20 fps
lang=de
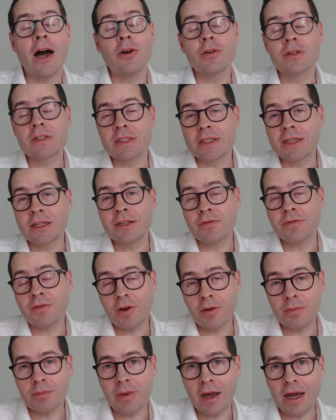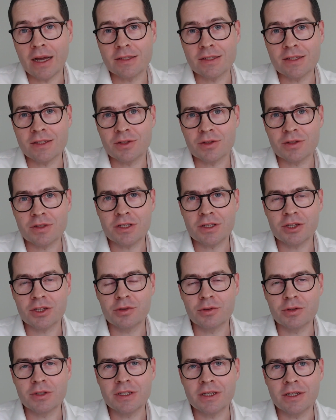aus Sicht von Basis und
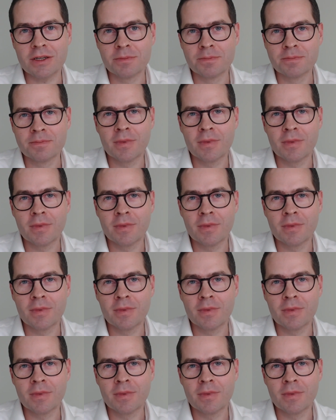Security.